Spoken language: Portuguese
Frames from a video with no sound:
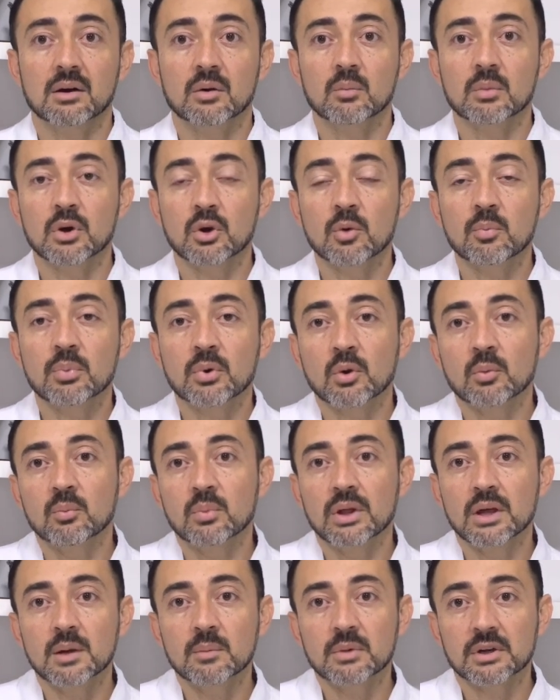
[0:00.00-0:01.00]
o maior
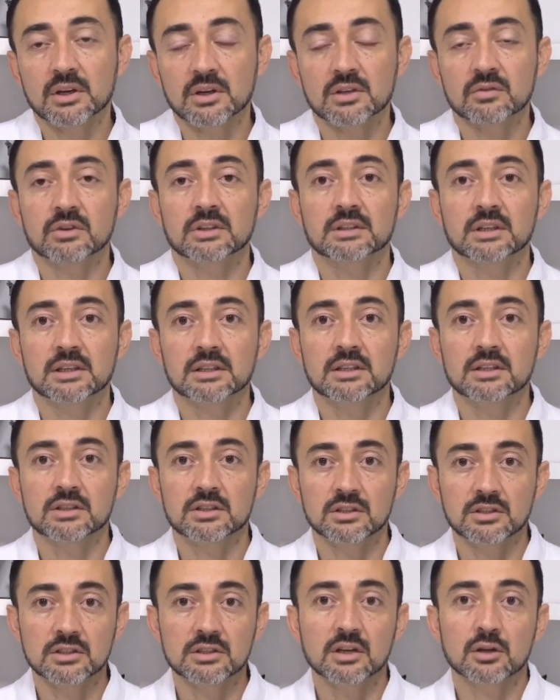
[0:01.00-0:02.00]
problema que a gente vai ter que
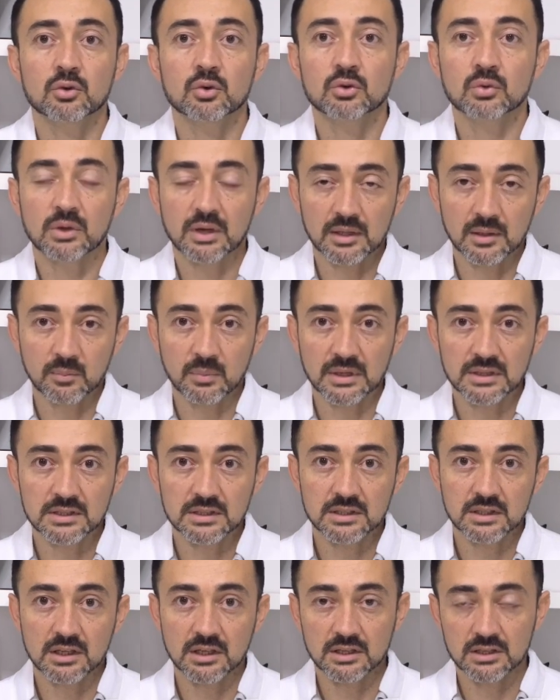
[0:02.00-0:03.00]
decidir de acordo com cada
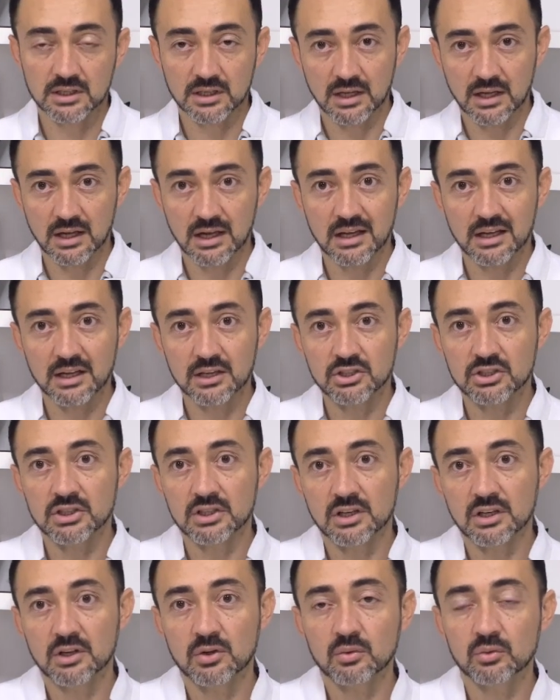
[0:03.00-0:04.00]
paciente é a
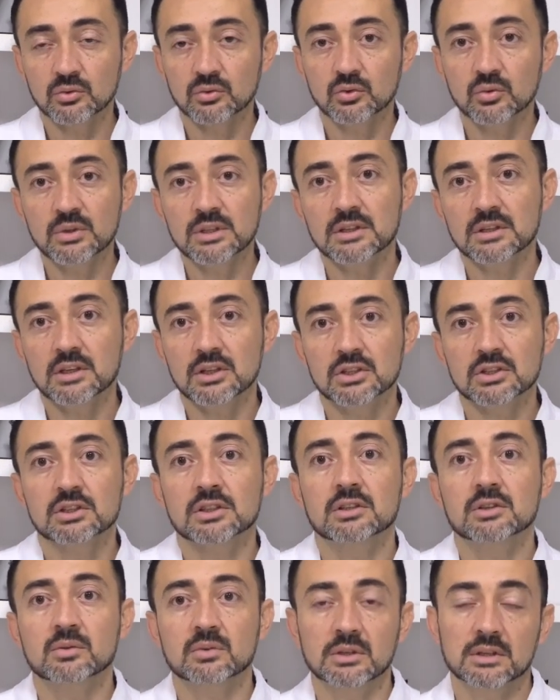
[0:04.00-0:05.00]
região do
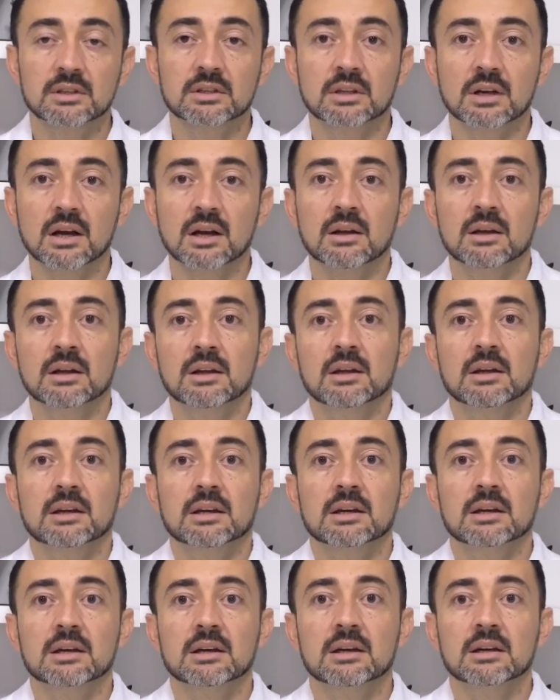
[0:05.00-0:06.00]
intestino que, tá,
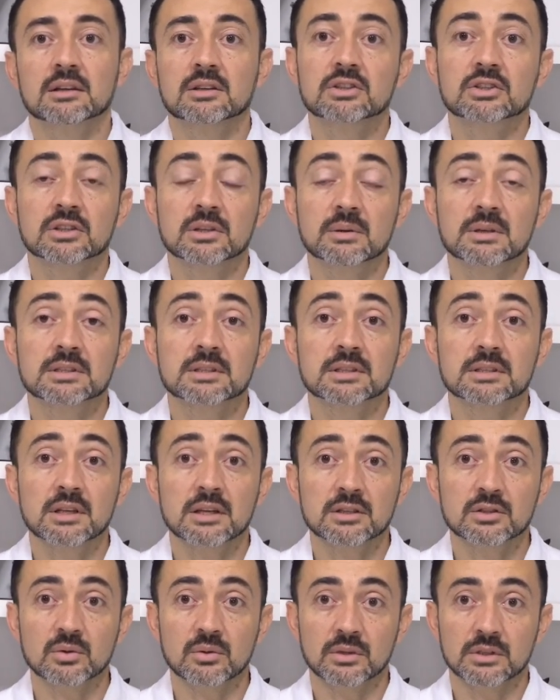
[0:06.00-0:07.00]
é, que estão essas
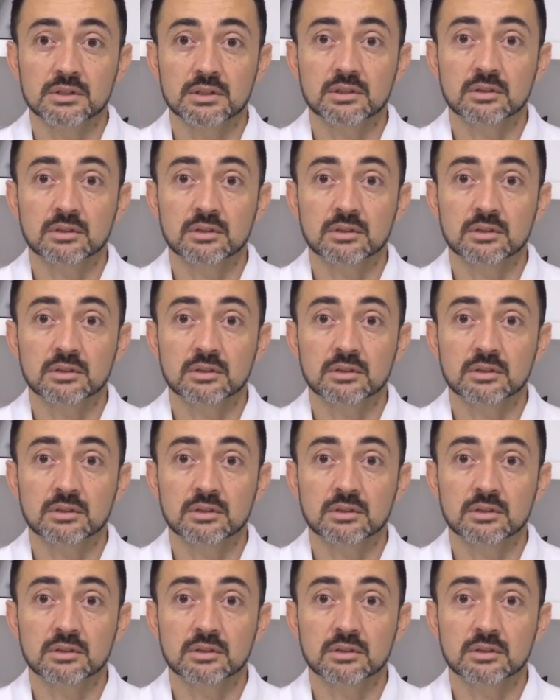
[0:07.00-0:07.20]
lesões.